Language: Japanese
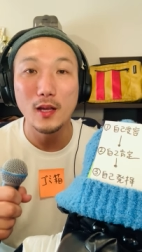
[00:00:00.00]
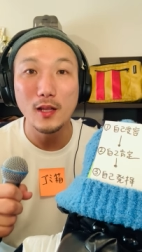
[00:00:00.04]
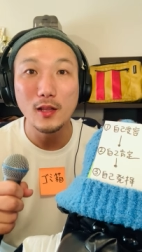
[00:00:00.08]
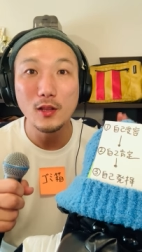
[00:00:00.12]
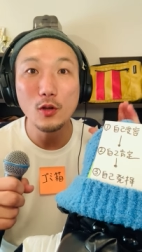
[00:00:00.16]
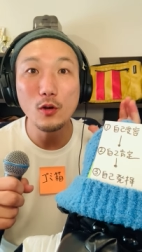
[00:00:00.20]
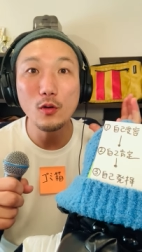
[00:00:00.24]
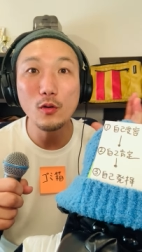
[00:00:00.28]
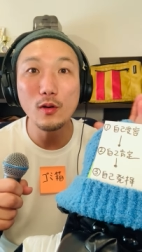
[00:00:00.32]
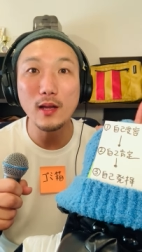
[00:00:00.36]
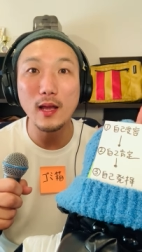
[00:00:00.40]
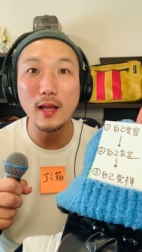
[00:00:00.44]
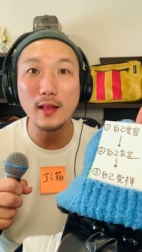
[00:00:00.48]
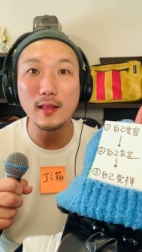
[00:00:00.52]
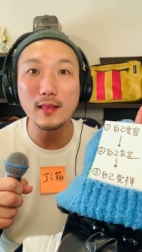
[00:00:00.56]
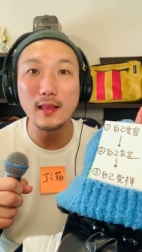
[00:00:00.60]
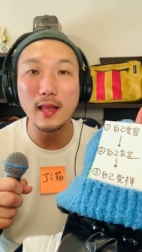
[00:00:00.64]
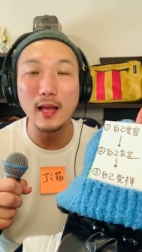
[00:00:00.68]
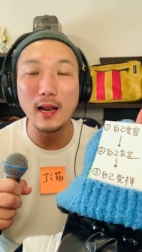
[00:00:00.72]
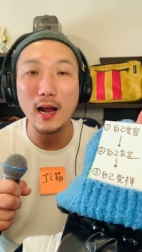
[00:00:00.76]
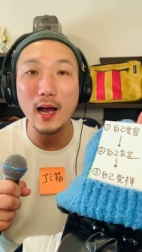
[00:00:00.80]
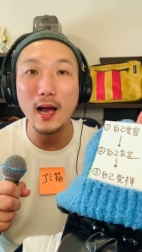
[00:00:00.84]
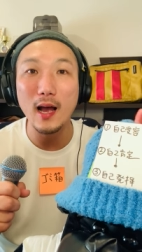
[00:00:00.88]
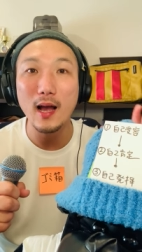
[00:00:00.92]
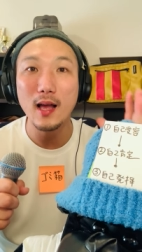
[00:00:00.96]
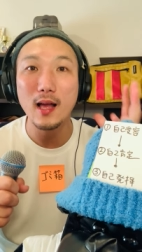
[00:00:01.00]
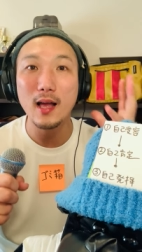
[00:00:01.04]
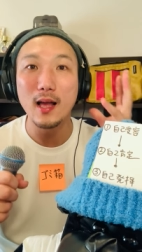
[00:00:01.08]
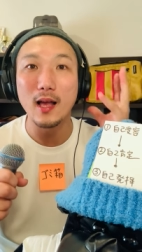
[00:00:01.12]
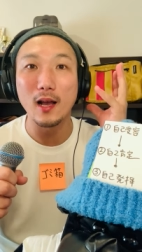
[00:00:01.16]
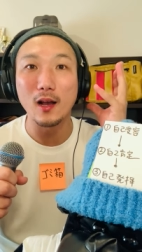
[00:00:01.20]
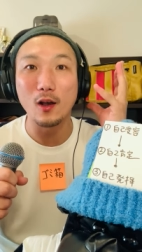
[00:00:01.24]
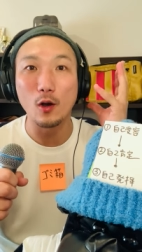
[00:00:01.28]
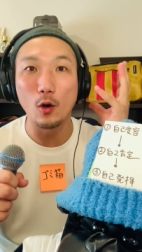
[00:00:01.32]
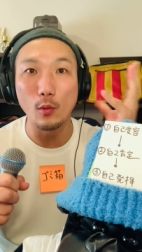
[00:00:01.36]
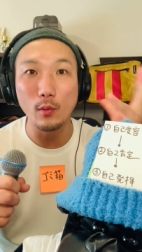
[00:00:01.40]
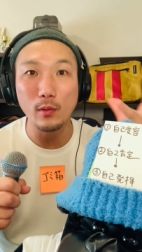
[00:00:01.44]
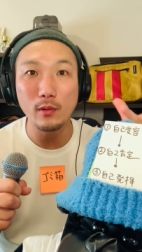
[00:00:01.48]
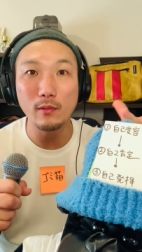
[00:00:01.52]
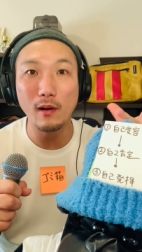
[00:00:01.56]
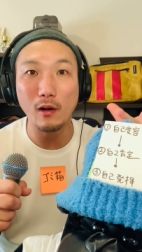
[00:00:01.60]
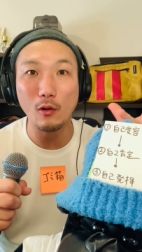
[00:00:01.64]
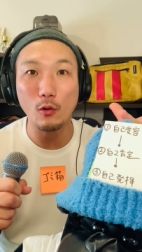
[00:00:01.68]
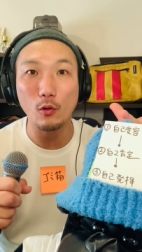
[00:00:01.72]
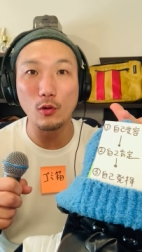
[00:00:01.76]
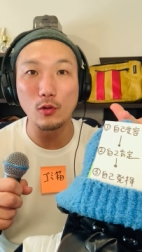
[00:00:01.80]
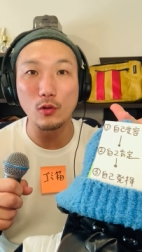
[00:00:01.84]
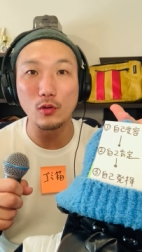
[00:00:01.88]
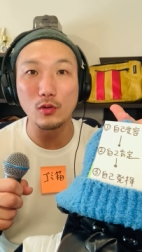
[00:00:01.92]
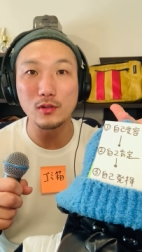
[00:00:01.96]
どうやったらゴミ
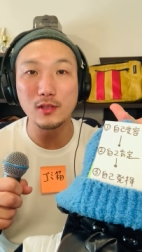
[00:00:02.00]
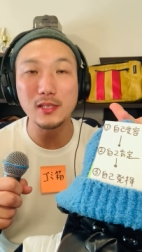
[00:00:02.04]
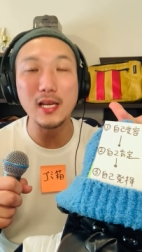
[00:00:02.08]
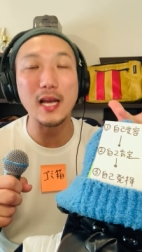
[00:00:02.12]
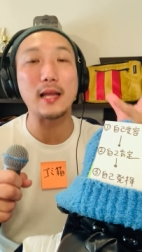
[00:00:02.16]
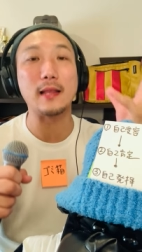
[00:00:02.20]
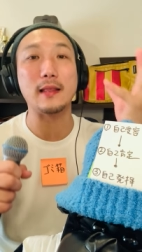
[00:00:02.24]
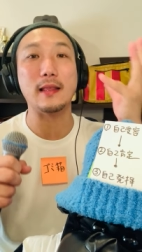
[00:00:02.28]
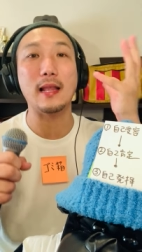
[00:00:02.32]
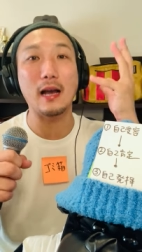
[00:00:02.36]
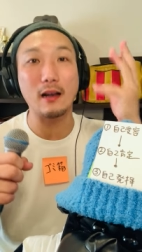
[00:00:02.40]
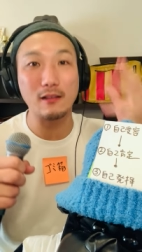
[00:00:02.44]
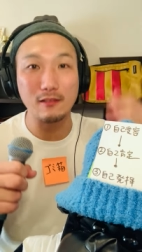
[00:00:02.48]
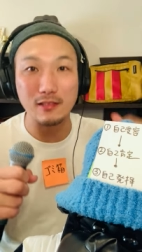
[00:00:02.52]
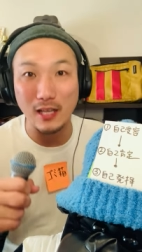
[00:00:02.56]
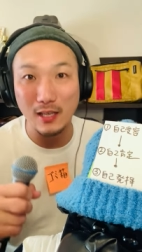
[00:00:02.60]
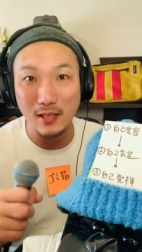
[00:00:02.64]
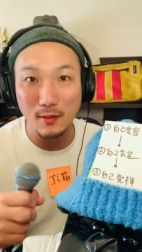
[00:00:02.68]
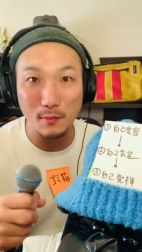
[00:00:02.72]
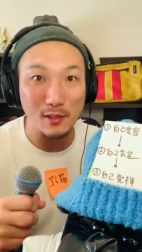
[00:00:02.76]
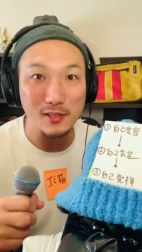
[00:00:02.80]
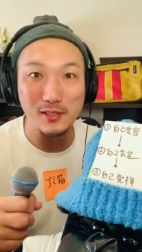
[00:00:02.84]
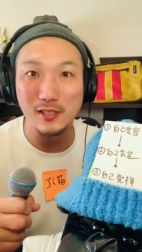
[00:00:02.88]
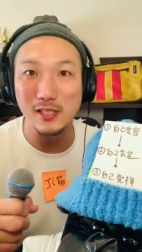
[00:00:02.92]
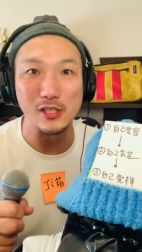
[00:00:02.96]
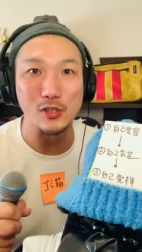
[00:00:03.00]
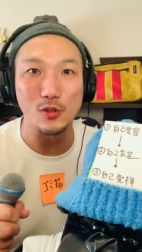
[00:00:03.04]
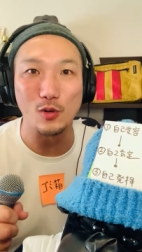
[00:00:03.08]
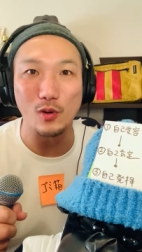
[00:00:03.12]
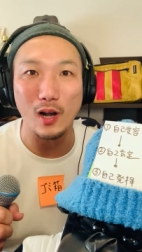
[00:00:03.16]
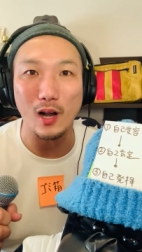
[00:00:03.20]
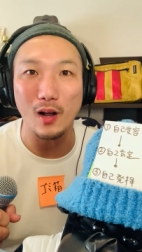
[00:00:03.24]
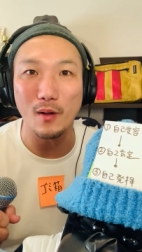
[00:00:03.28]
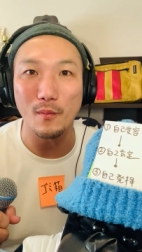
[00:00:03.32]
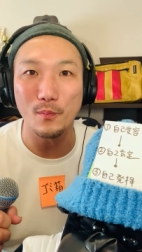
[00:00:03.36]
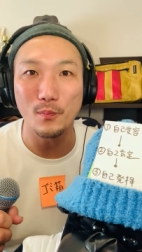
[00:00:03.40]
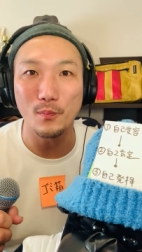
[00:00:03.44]
箱じゃなくなりますでしょうか。